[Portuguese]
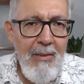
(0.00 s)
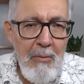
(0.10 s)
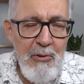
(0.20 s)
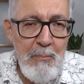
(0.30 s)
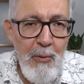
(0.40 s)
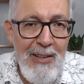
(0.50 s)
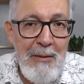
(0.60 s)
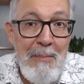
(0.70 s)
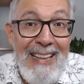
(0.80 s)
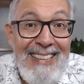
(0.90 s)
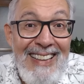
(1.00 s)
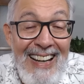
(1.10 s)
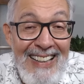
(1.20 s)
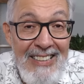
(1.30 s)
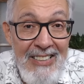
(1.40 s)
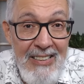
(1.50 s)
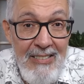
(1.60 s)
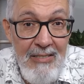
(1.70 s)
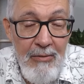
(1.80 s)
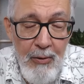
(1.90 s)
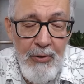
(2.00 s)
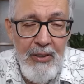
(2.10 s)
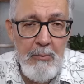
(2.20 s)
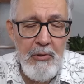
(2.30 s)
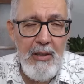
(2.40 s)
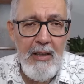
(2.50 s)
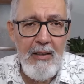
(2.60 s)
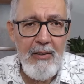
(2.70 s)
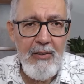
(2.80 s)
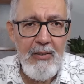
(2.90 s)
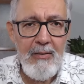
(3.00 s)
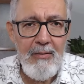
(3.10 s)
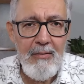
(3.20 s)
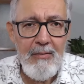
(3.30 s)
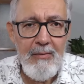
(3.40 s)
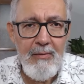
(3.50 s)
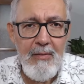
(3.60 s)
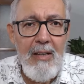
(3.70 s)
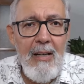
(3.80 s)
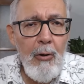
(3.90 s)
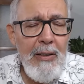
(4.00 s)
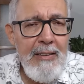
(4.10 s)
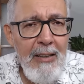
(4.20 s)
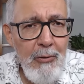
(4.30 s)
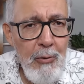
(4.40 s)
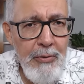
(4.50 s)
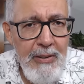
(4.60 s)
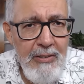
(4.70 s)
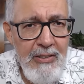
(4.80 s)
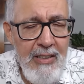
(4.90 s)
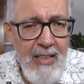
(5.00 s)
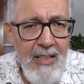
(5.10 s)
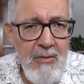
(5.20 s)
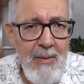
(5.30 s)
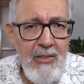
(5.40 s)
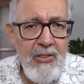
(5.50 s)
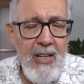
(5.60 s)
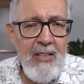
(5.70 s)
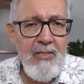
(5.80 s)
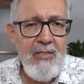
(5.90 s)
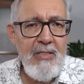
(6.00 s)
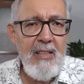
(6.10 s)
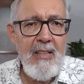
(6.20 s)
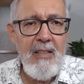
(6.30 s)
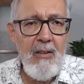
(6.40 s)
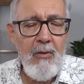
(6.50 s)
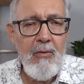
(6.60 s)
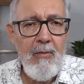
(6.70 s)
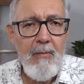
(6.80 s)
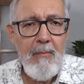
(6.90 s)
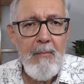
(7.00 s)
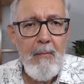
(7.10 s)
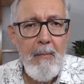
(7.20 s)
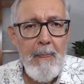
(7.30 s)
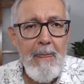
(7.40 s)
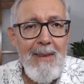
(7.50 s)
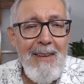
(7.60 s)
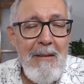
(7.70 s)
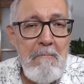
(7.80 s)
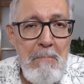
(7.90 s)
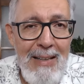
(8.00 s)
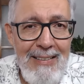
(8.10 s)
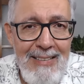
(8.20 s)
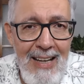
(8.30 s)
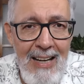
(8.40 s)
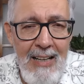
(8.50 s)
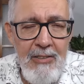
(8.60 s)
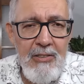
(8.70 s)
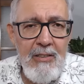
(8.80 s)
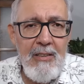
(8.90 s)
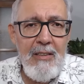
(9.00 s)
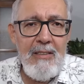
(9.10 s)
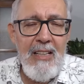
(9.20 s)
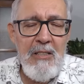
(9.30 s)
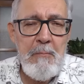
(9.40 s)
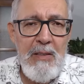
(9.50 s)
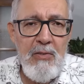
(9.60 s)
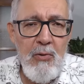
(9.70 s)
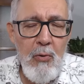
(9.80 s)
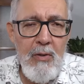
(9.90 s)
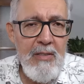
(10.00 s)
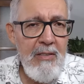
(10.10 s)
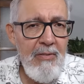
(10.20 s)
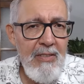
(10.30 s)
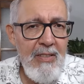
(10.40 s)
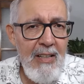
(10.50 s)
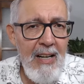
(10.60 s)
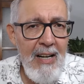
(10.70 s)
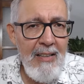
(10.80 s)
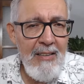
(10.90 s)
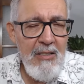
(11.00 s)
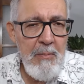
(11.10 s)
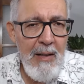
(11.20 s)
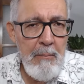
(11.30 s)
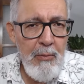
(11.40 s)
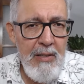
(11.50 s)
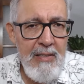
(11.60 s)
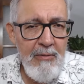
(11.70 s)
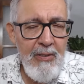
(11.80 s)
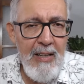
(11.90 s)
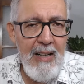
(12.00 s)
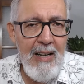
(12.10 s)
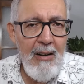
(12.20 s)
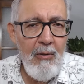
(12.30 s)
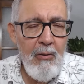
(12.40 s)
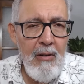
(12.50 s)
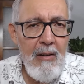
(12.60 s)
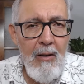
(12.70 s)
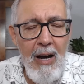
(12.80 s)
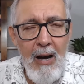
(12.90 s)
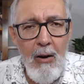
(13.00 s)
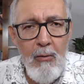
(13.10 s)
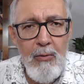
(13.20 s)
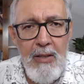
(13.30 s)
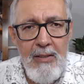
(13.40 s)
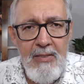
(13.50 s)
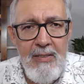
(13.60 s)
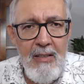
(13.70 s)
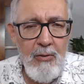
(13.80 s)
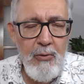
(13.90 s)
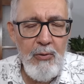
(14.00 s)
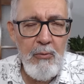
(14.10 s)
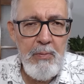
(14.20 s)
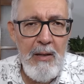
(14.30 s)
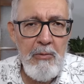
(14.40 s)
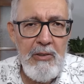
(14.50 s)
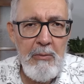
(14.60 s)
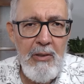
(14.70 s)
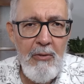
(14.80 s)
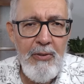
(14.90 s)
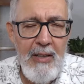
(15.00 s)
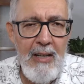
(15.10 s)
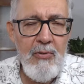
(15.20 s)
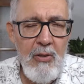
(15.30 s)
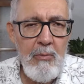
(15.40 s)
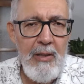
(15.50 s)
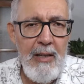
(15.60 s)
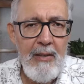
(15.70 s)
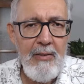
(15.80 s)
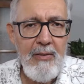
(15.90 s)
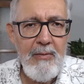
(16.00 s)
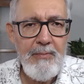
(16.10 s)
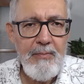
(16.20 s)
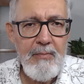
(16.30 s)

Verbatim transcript: Vamos supor que metade fossem mulheres. Alguém tem dúvida de que as manchetes seriam metade das pessoas investigadas pela Polícia Federal alvo da ação do Supremo Tribunal Federal são mulheres?